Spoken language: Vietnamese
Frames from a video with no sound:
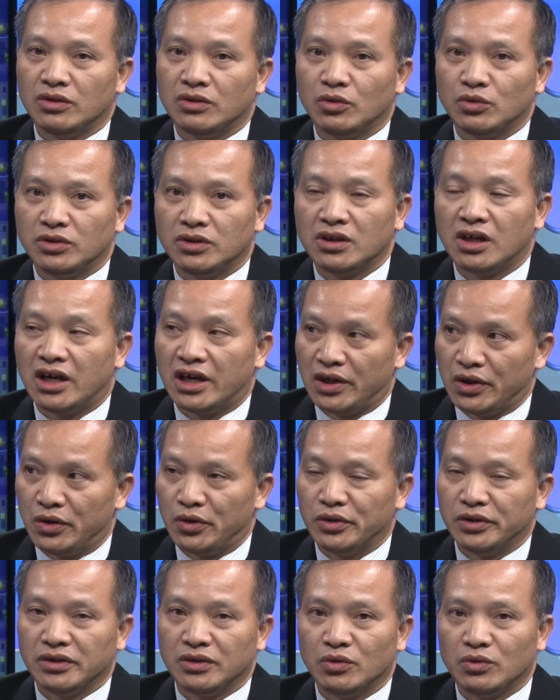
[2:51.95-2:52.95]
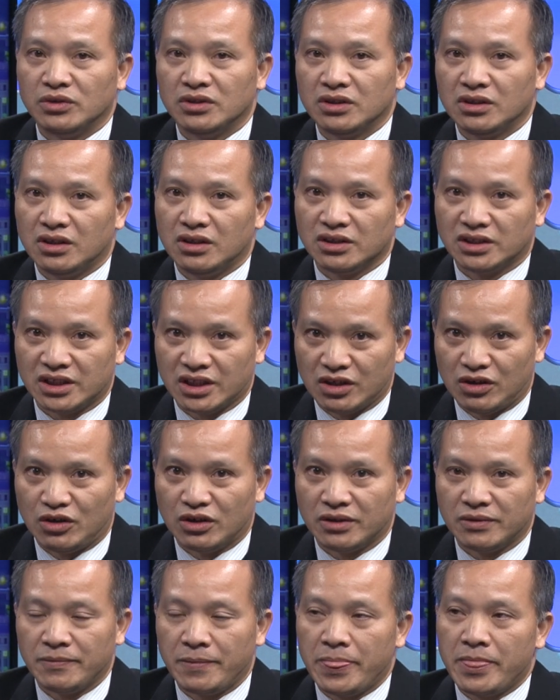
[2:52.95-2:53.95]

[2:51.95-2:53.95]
Dạ. tổ chức ở Hà Nội, tổ chức ở Sài Gòn